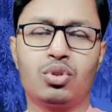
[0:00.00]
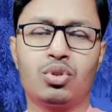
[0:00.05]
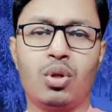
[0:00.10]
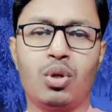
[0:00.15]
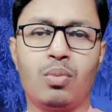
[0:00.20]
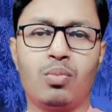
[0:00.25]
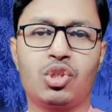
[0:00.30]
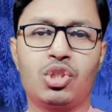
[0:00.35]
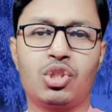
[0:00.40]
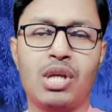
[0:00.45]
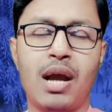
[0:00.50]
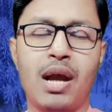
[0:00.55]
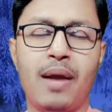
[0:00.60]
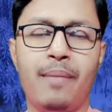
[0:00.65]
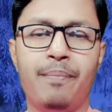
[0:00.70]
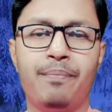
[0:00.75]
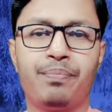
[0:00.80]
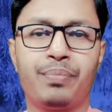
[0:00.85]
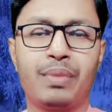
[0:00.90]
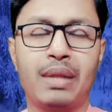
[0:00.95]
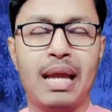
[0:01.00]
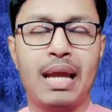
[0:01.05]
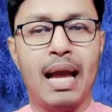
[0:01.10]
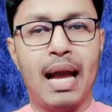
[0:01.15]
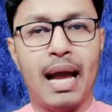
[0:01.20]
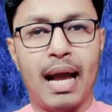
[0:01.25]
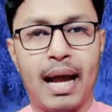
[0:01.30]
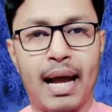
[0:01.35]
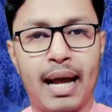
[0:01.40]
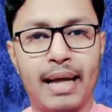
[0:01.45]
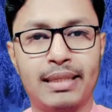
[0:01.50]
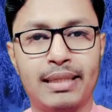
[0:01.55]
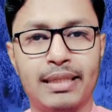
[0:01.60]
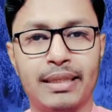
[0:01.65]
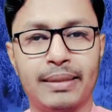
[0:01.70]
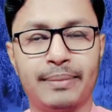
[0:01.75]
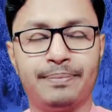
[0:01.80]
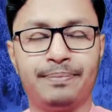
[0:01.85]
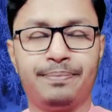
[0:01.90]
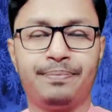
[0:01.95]
সমস্যা আছে
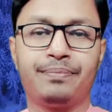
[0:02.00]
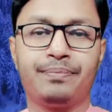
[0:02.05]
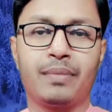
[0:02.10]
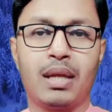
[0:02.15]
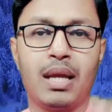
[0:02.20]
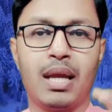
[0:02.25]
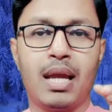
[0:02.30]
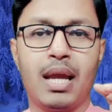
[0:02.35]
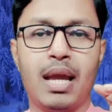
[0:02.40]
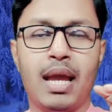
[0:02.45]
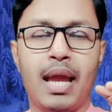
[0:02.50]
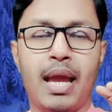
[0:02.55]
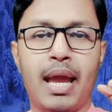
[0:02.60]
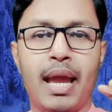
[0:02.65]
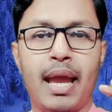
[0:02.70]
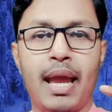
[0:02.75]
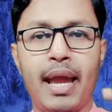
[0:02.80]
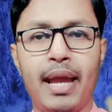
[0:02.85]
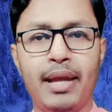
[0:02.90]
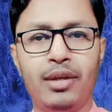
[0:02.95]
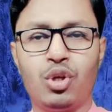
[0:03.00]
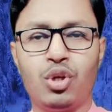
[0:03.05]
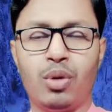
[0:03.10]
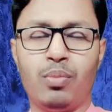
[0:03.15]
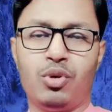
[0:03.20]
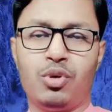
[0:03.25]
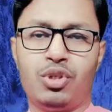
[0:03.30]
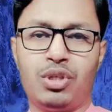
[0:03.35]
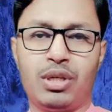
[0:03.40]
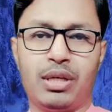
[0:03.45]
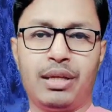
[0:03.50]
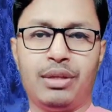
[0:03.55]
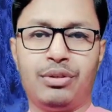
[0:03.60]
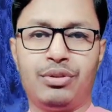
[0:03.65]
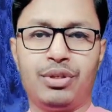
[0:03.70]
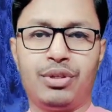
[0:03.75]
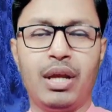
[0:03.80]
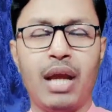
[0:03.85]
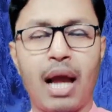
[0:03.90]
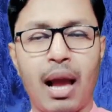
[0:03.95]
এই সমস্যার
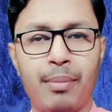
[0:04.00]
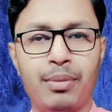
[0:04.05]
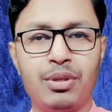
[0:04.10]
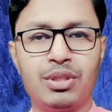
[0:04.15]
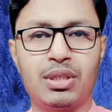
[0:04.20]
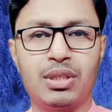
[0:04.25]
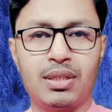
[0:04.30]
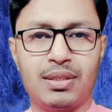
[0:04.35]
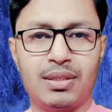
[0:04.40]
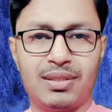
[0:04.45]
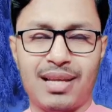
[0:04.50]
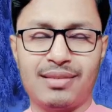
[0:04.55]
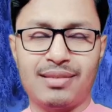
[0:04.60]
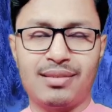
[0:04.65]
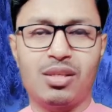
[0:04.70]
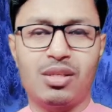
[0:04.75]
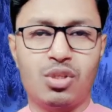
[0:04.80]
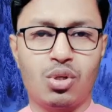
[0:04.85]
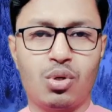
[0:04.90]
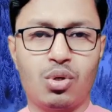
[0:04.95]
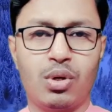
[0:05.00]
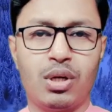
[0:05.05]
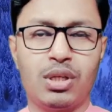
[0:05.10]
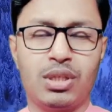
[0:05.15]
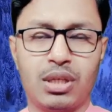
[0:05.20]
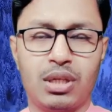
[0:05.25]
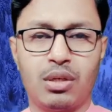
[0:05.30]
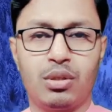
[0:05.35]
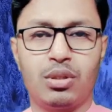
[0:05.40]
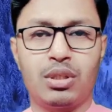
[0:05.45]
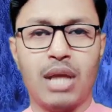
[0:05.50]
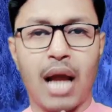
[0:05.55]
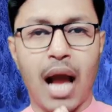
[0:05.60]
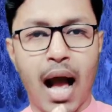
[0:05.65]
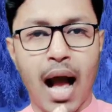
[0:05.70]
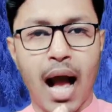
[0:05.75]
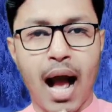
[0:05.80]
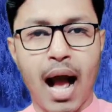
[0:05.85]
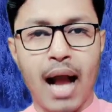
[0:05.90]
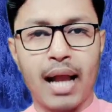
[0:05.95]
ক্ষেত্রে আমি যেটা সাজেস্ট করি সেটা হচ্ছে
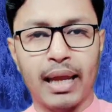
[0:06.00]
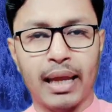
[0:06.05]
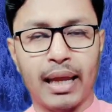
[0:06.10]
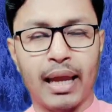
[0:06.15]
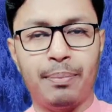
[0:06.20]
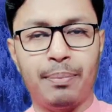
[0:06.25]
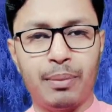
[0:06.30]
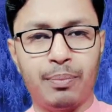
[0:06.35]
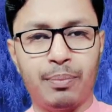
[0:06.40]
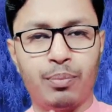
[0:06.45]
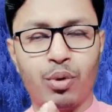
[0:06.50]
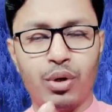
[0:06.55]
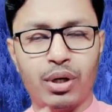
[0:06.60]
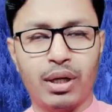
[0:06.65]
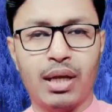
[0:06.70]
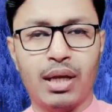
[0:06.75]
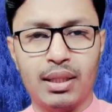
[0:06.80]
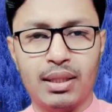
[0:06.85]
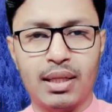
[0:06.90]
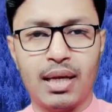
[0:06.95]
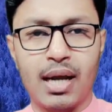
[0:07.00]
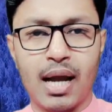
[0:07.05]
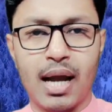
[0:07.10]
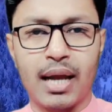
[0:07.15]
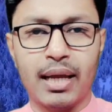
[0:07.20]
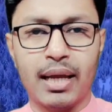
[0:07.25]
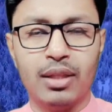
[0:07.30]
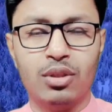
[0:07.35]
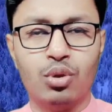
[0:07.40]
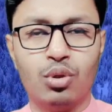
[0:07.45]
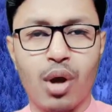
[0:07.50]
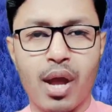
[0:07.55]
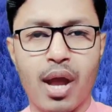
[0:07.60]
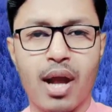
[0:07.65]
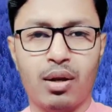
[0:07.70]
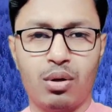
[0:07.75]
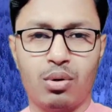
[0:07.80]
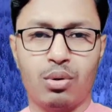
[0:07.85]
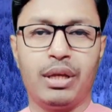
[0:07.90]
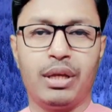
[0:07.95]
আগে আপনি পরীক্ষা দেওয়ার আগে
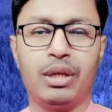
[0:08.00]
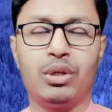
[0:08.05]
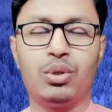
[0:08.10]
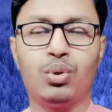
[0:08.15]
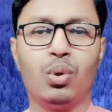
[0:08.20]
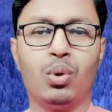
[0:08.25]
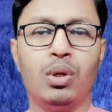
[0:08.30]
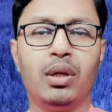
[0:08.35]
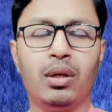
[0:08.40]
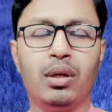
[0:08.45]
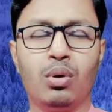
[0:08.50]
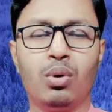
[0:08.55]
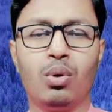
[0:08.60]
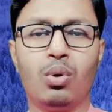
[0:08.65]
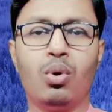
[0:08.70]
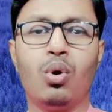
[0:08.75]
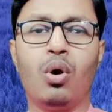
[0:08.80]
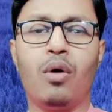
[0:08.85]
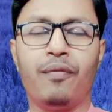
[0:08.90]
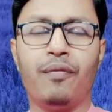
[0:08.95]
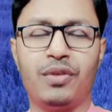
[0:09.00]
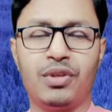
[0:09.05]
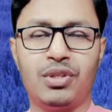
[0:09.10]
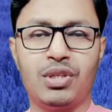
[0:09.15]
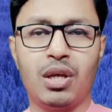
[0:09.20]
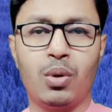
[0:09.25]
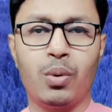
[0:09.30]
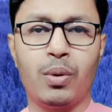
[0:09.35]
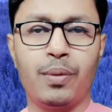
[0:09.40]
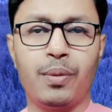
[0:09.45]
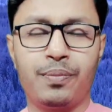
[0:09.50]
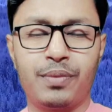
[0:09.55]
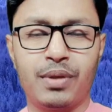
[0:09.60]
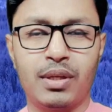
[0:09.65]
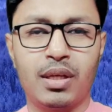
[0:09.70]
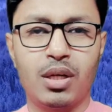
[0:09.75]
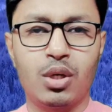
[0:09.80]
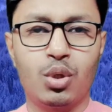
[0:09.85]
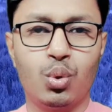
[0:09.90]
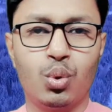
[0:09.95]
দয়া করে ডুলিঙ্গো অফিসিয়াল
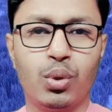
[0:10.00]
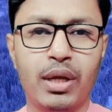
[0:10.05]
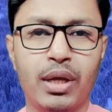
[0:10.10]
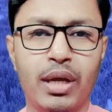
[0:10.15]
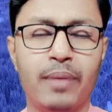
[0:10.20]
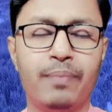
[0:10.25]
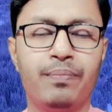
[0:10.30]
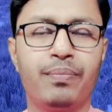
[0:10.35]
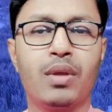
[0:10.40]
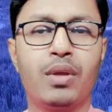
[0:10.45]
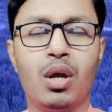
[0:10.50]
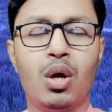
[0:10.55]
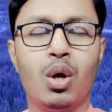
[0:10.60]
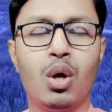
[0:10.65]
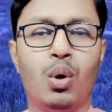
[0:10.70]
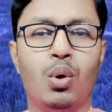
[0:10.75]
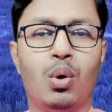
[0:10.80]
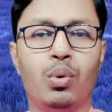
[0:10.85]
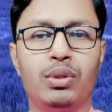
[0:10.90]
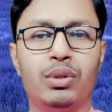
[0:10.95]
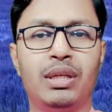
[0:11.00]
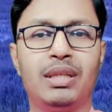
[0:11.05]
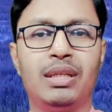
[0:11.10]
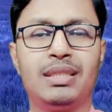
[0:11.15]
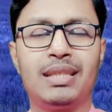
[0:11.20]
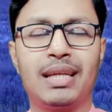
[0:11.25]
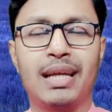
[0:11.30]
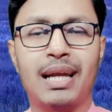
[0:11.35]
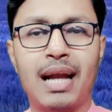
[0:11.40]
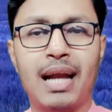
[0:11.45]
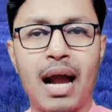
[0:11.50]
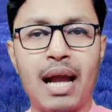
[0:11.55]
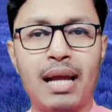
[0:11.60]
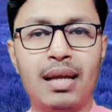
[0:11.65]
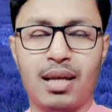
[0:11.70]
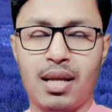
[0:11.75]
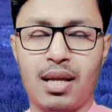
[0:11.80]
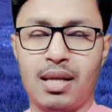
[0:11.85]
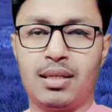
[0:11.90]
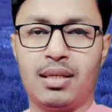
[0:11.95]
ওয়েবসাইটে ঢুকে ওদের যে
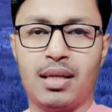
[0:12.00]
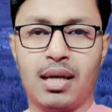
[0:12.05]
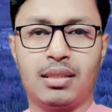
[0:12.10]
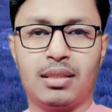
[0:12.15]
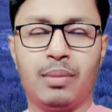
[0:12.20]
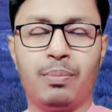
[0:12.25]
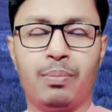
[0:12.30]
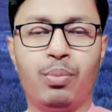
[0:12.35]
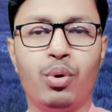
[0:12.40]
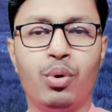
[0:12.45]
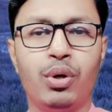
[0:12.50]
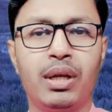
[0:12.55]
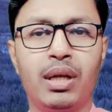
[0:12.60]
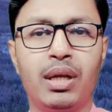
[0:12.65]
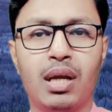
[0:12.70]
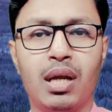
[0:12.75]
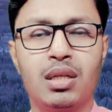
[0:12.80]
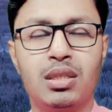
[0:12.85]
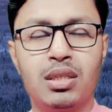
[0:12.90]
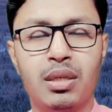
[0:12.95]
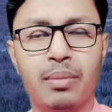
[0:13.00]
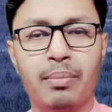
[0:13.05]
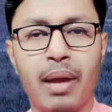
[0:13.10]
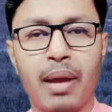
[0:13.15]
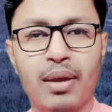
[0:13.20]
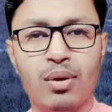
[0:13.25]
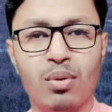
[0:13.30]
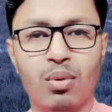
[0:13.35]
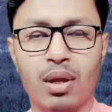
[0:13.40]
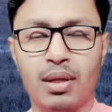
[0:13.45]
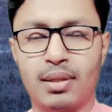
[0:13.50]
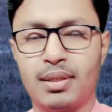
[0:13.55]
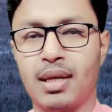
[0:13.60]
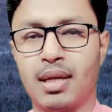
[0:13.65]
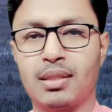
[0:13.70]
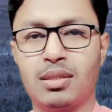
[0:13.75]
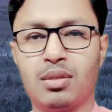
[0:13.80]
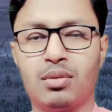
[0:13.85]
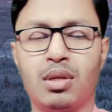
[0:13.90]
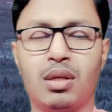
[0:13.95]
গাইডলাইনটা আছে পরীক্ষার যে ম্যানুয়ালটা
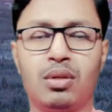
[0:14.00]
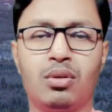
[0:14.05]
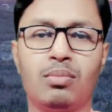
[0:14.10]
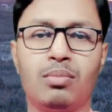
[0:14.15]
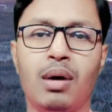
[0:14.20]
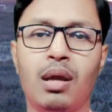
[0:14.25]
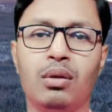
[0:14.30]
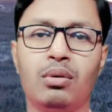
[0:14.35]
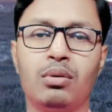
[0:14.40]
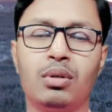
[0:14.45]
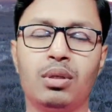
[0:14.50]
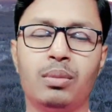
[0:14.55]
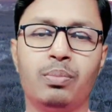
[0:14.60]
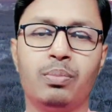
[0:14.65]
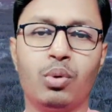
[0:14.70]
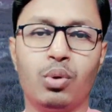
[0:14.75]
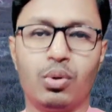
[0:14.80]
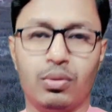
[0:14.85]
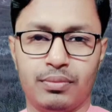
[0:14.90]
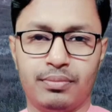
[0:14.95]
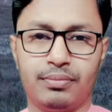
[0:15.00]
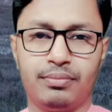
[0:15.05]
আছে ওটা একটু ভালো করে পড়ুন